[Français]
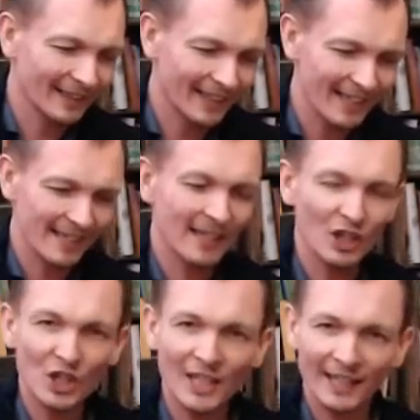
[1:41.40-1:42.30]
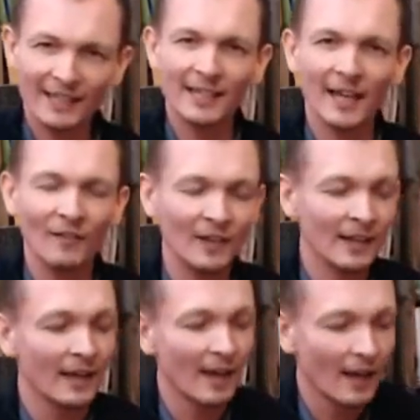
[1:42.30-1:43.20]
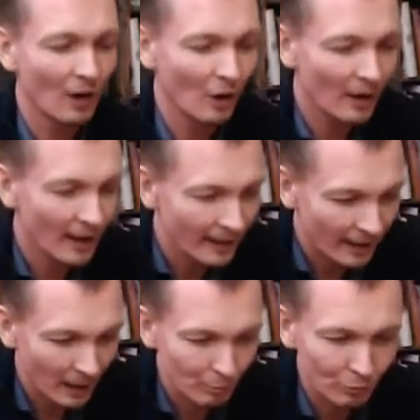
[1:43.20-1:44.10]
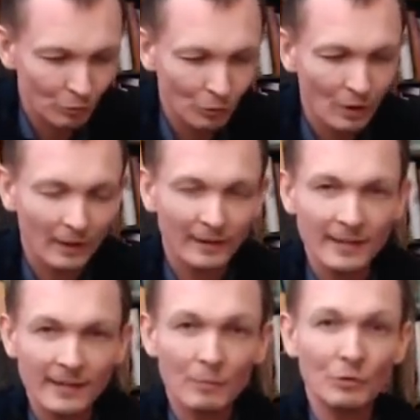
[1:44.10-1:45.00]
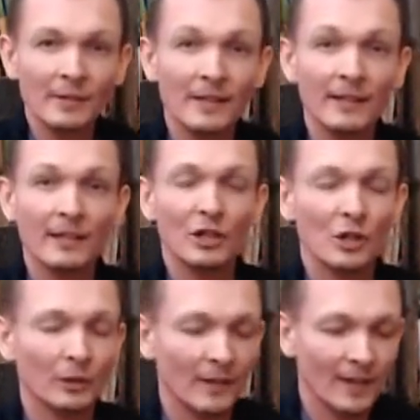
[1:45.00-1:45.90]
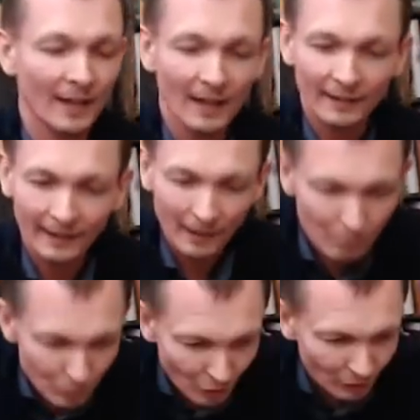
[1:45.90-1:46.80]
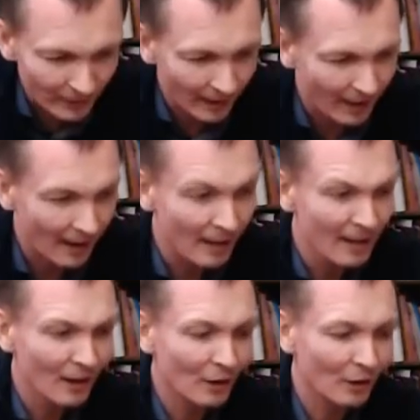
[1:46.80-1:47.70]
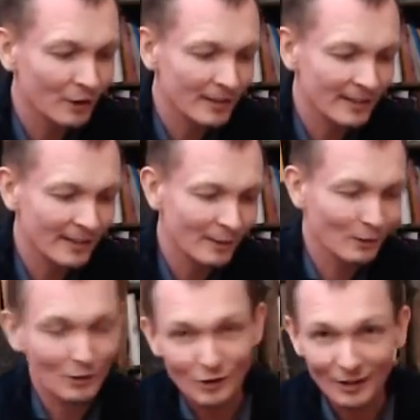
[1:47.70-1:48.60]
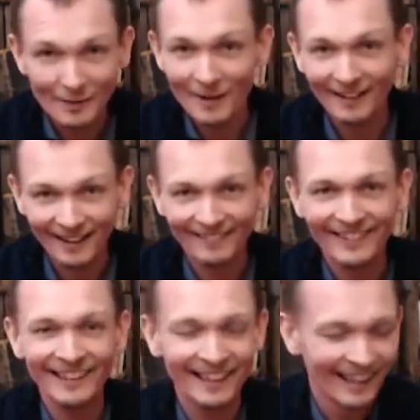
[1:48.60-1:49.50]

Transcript: très énergique, très énervé. Euh, là, il a l'air plutôt désabusé. Il chante avec très peu d'entrain, euh, style euh, j'en ai marre de la vie.